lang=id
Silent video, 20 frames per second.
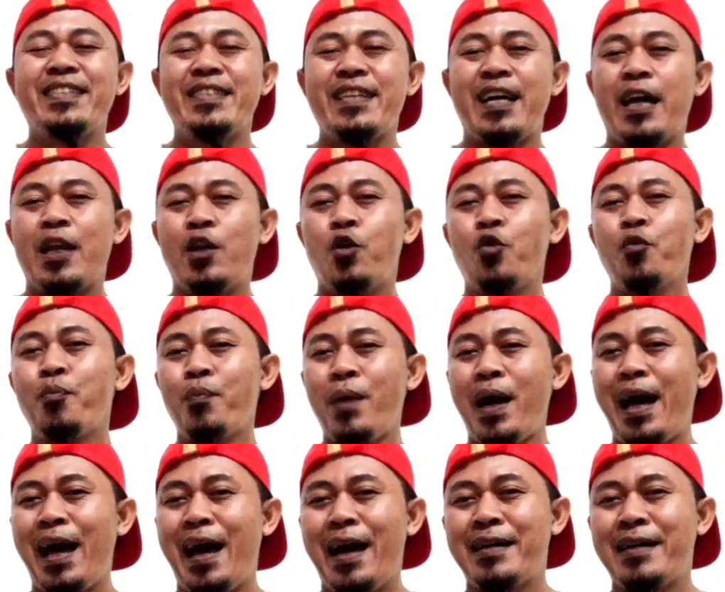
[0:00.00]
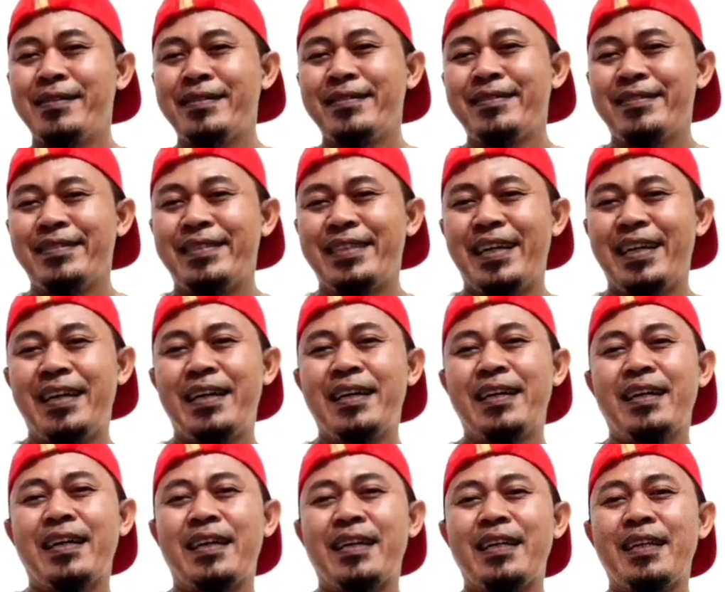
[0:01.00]
jangan lupa
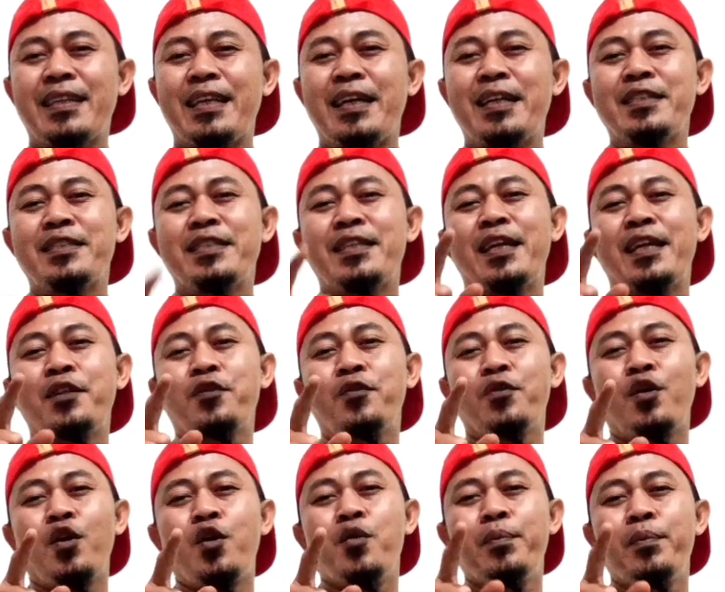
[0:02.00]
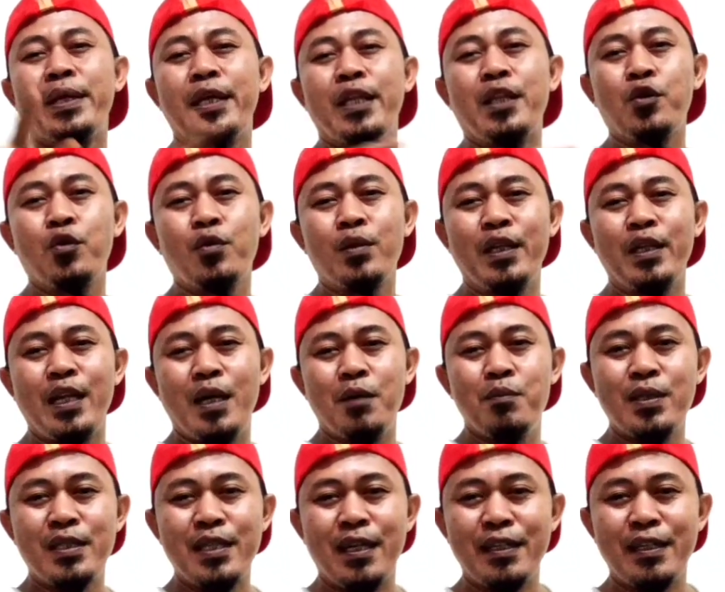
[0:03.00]
ya karena tali silaturahmi itu
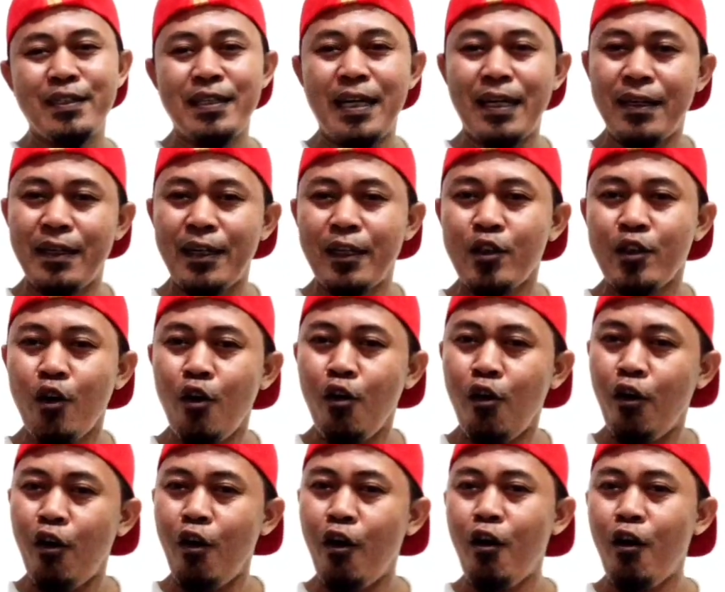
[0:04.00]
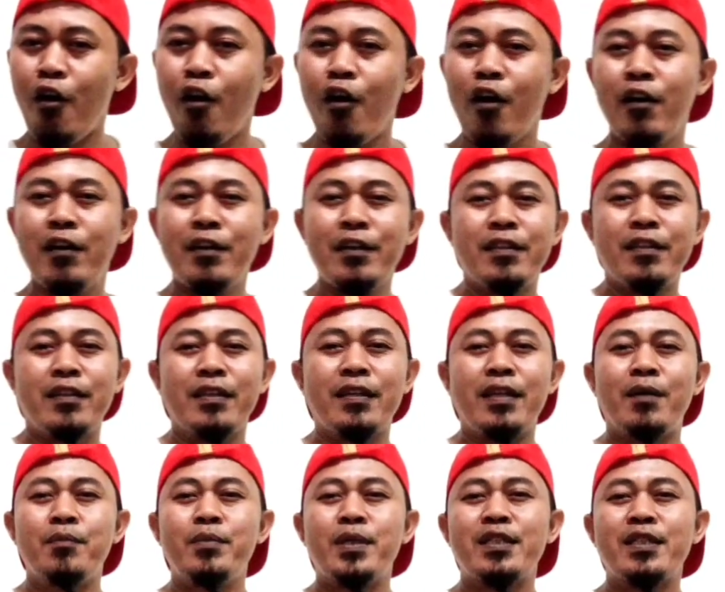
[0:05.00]
tidak bisa dicari di toko
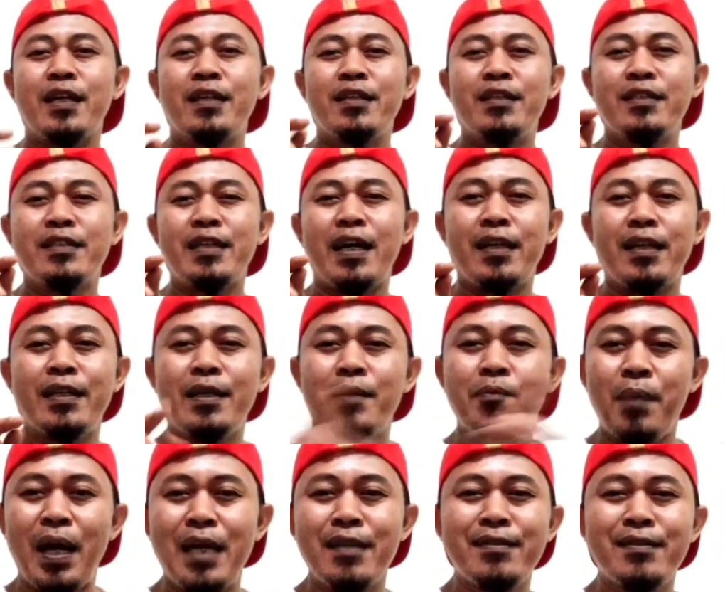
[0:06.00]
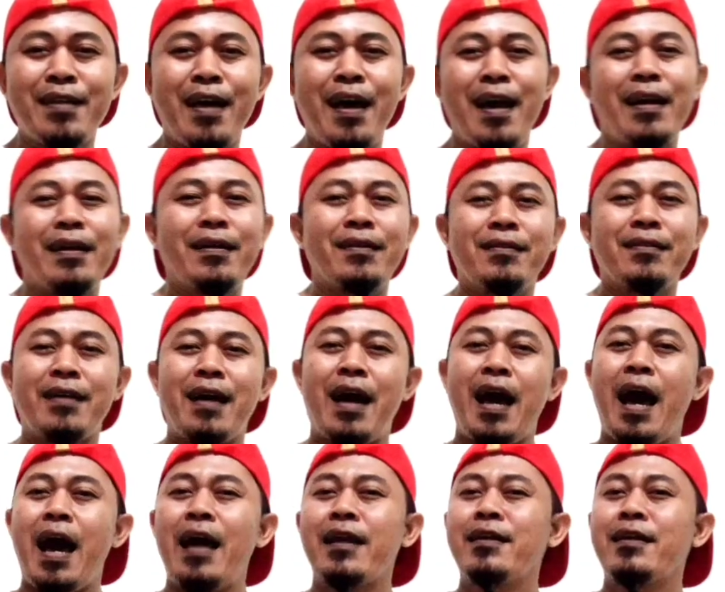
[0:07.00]
tidak bisa dicari di pasar
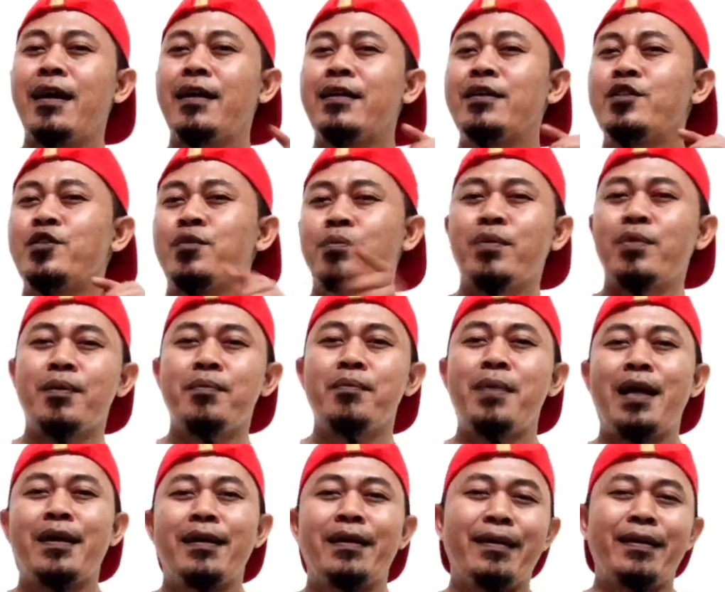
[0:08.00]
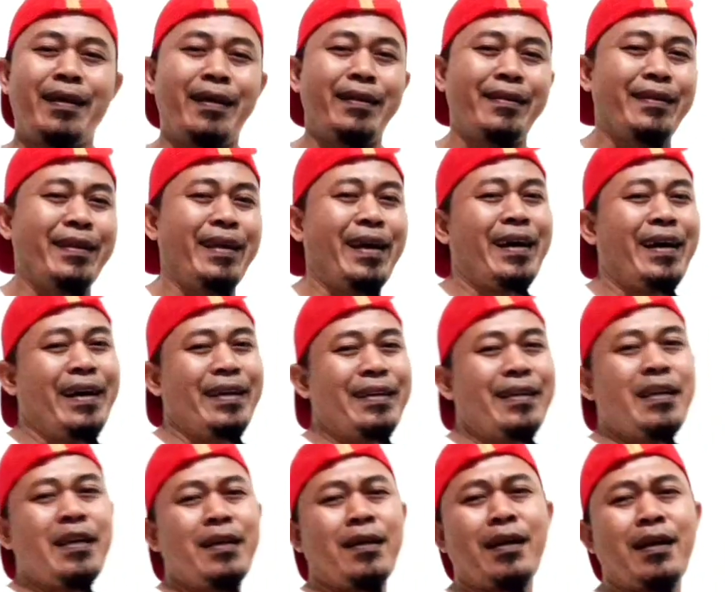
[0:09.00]
nggak ada di supermarket ya kan
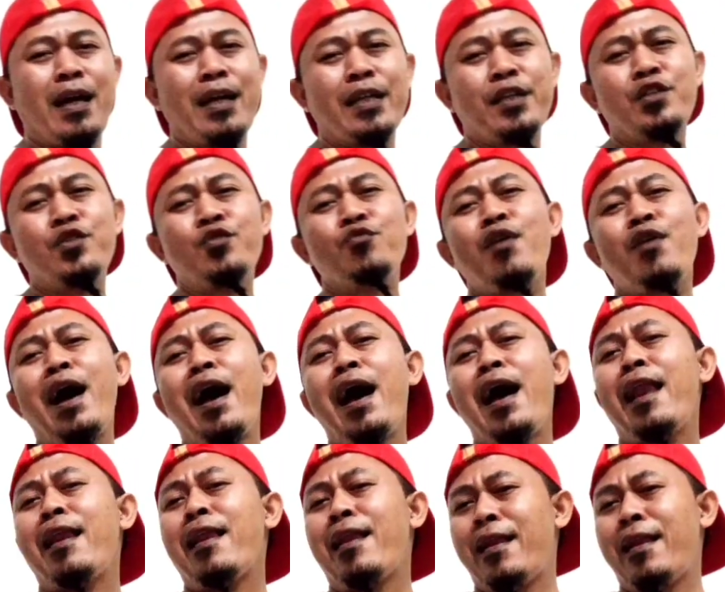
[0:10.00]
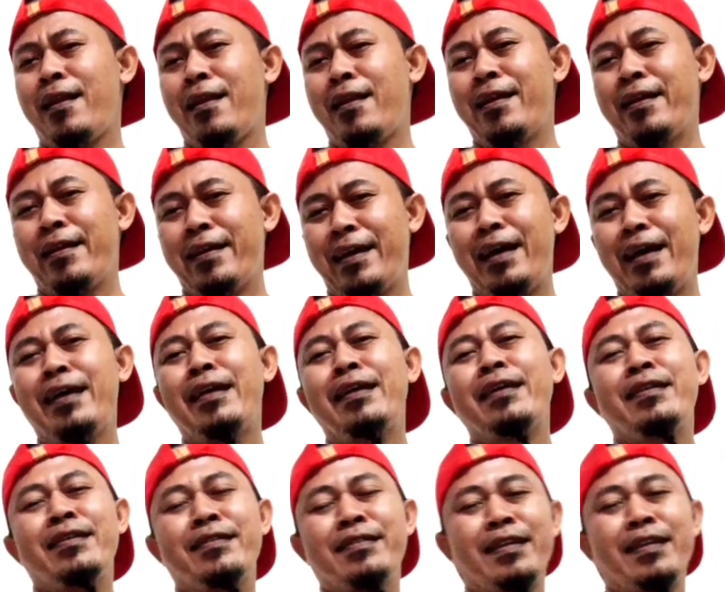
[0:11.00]
nggak dijual ya
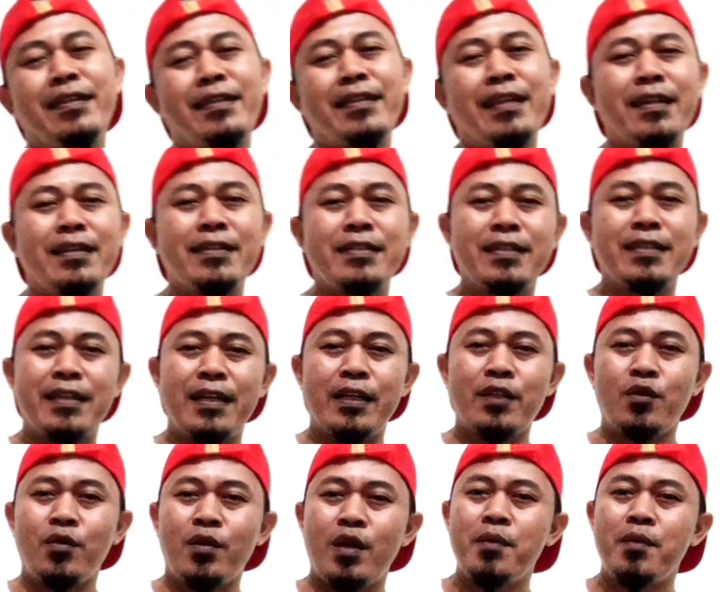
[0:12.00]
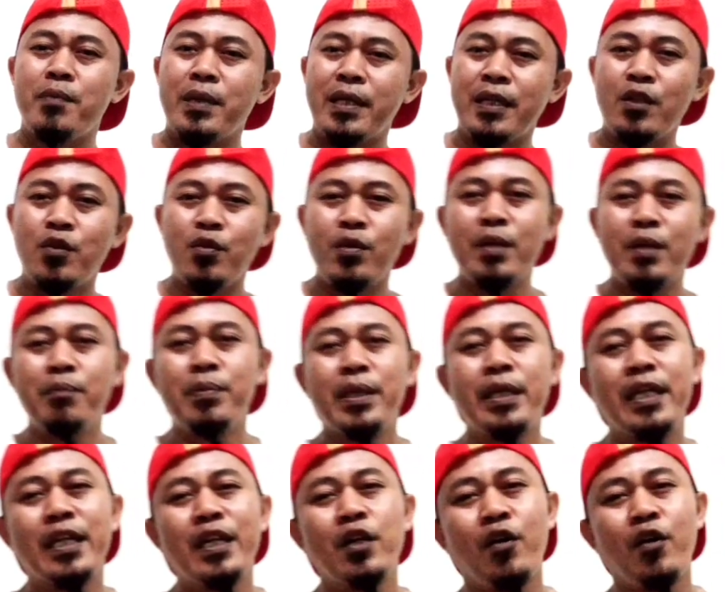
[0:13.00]
jadi tali silaturahmi itu
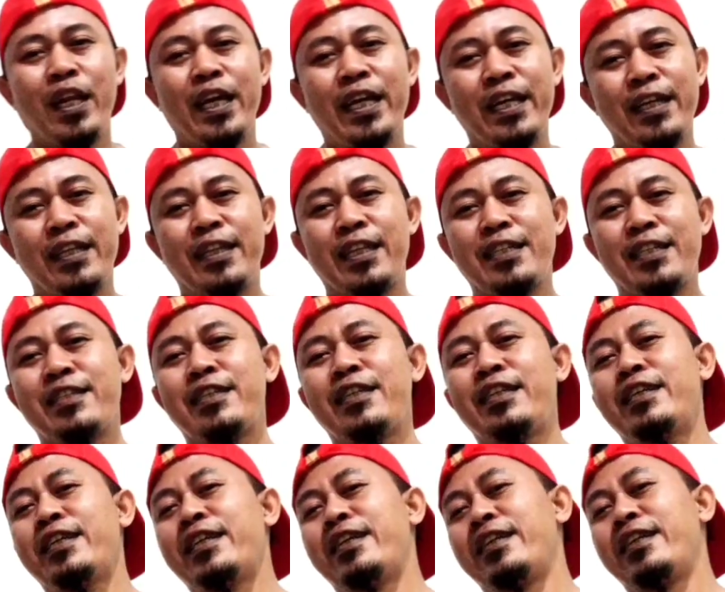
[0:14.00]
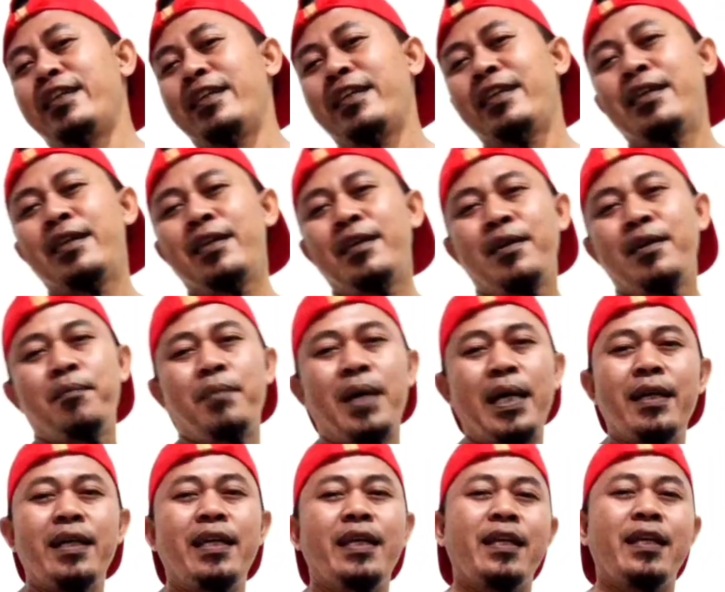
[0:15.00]
dibikin oleh kita sendiri
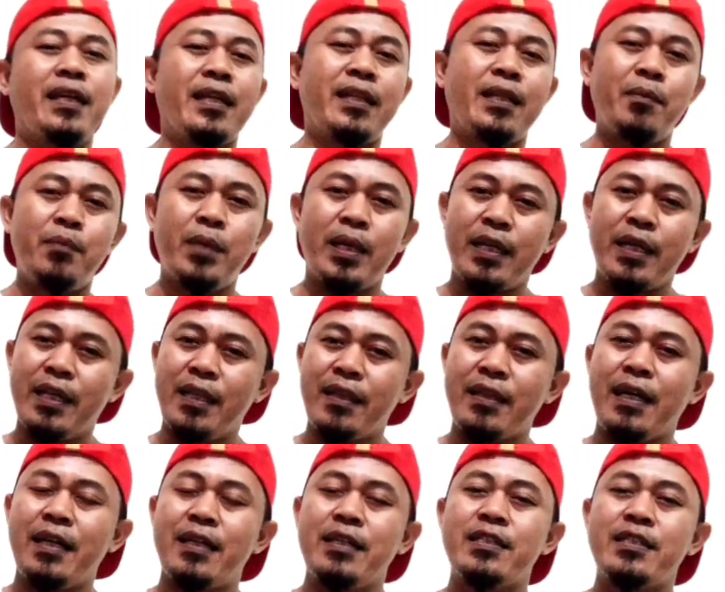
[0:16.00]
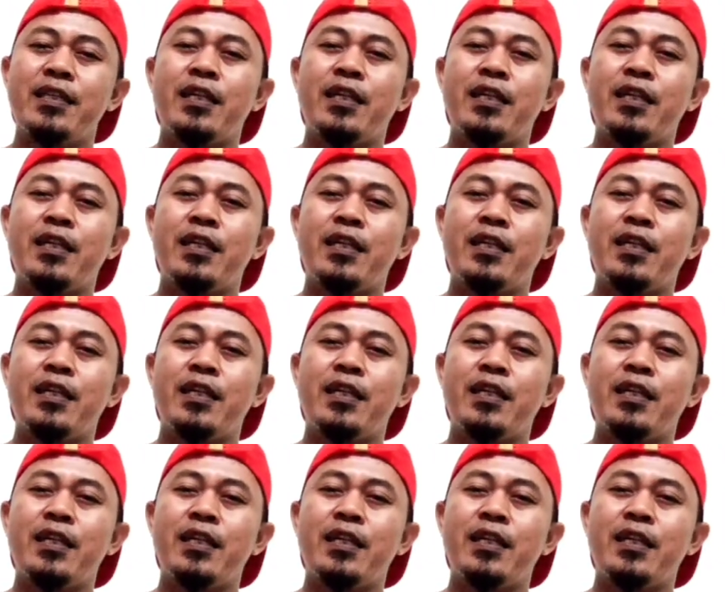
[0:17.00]
Mari kita bikin tali